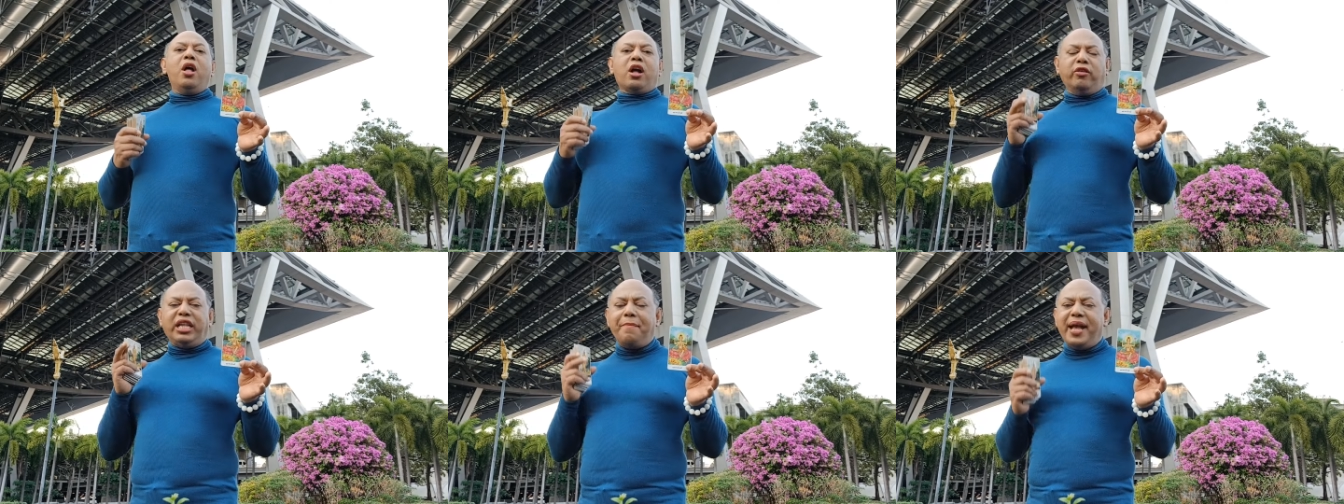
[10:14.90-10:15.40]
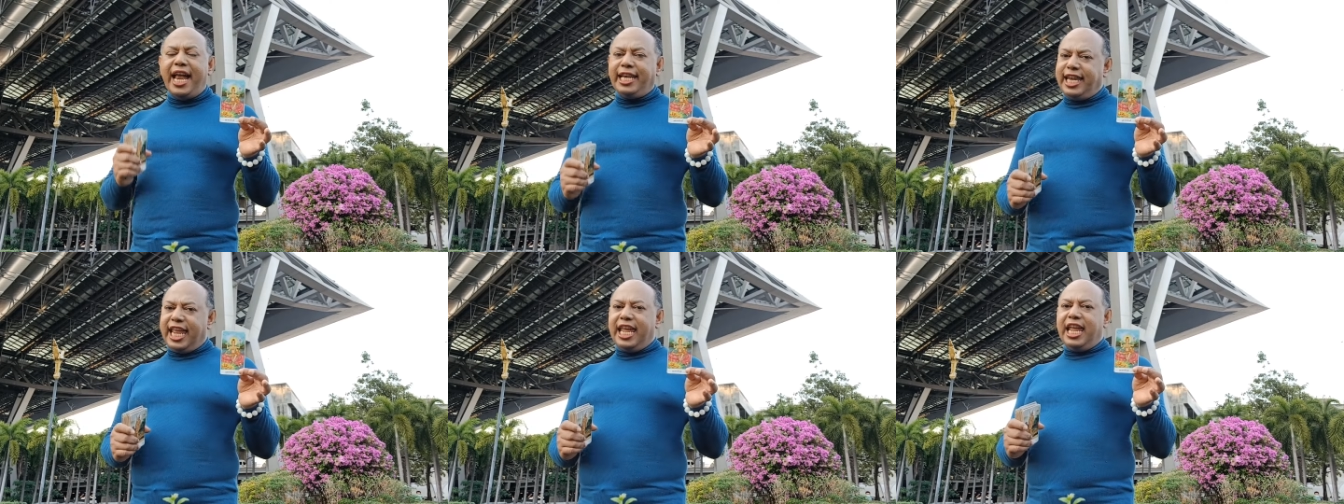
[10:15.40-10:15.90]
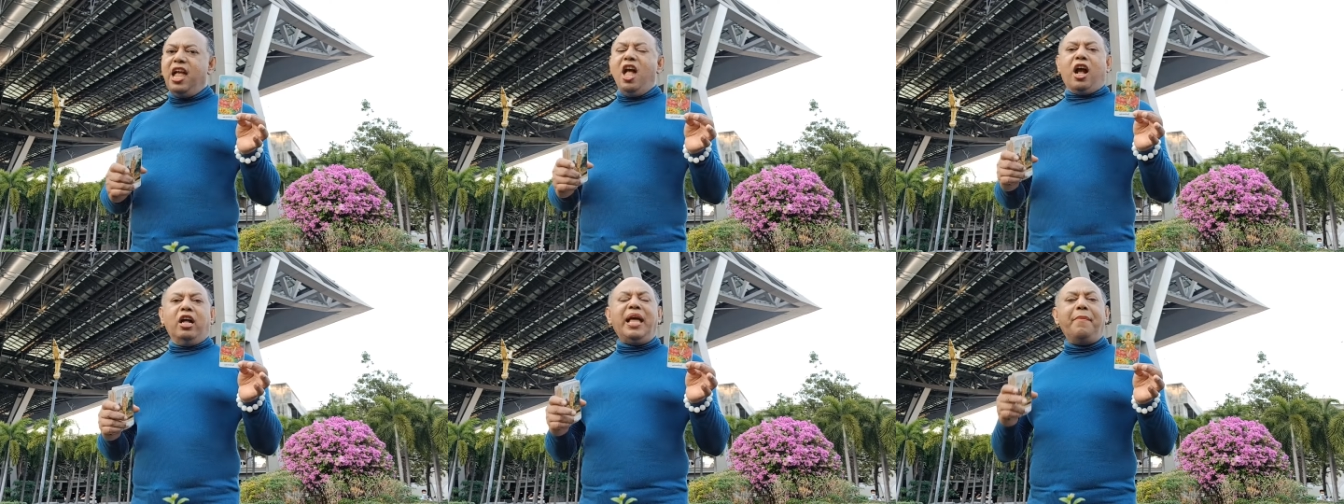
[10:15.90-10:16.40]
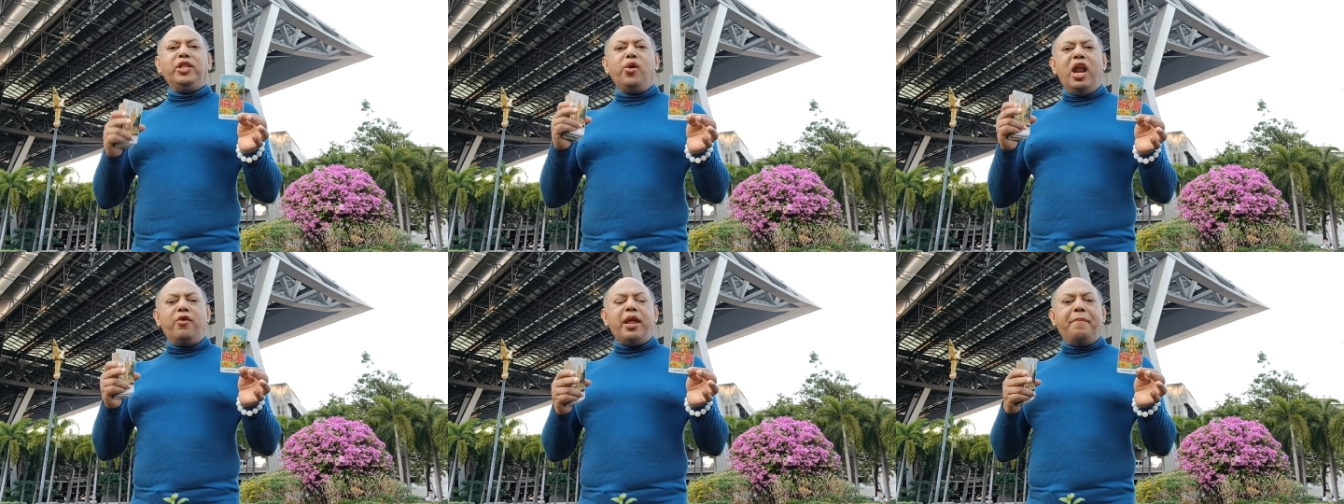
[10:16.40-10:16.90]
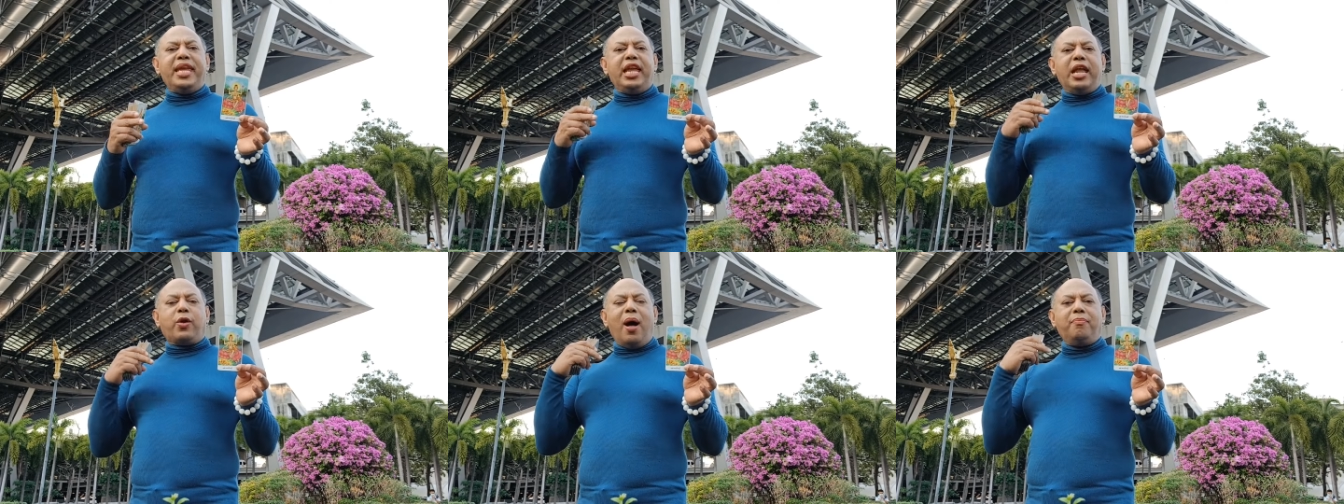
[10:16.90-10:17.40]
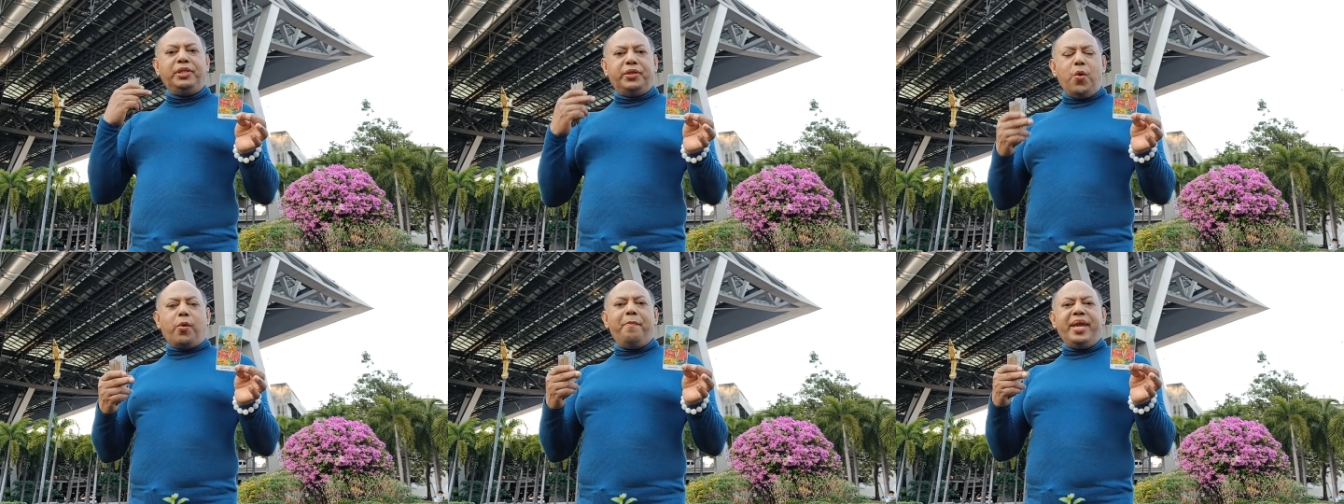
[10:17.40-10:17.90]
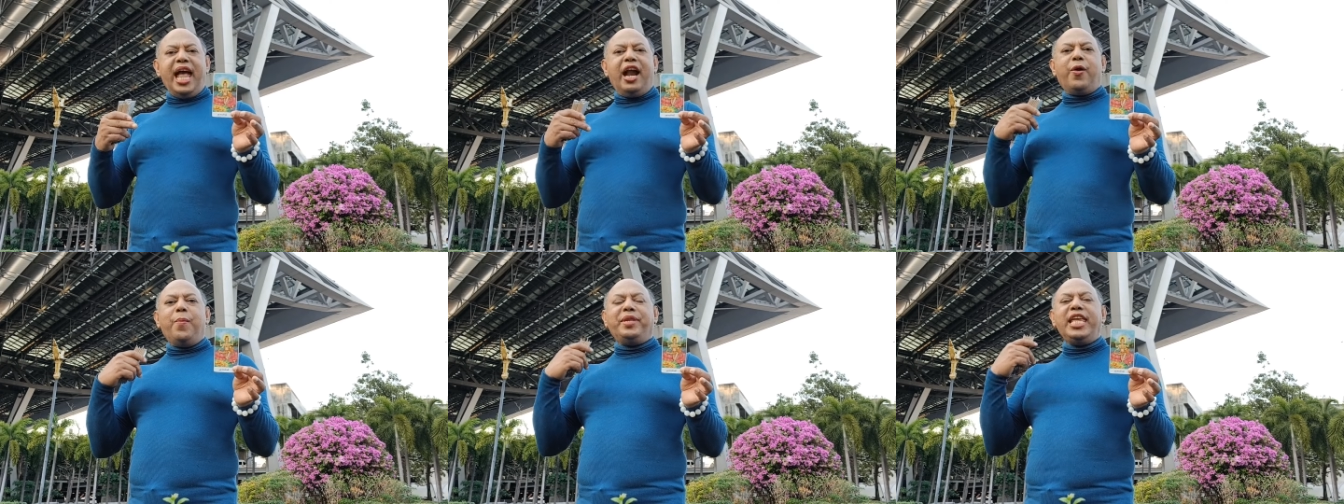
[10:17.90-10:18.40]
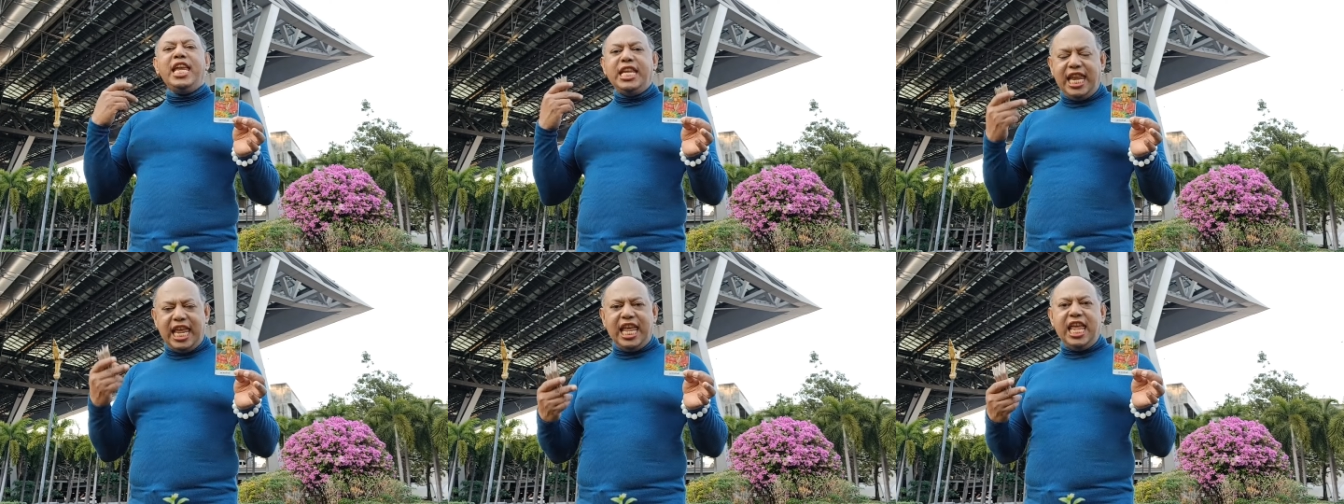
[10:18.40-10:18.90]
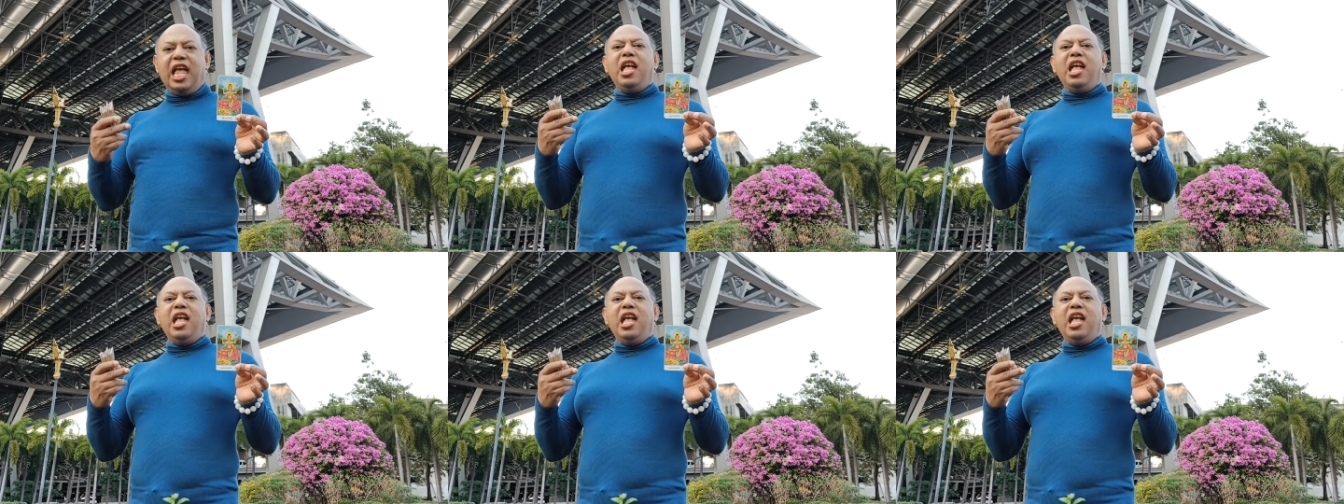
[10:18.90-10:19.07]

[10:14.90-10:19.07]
เขาทำงานดีเขาทำให้ตัวเราเนี่ยมีความสุข มีอารมณ์ที่ดี